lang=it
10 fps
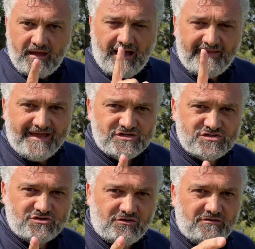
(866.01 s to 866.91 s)

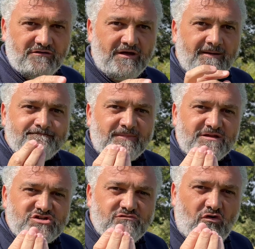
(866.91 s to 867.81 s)
Adesso
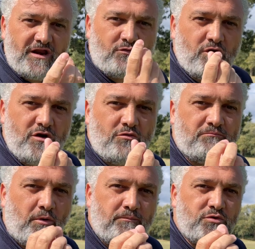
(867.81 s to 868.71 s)
ci vuole quello un
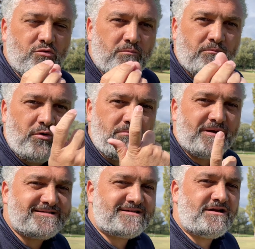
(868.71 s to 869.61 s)
po' più
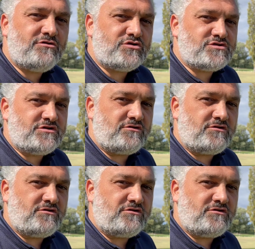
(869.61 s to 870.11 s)
polpastrelloso di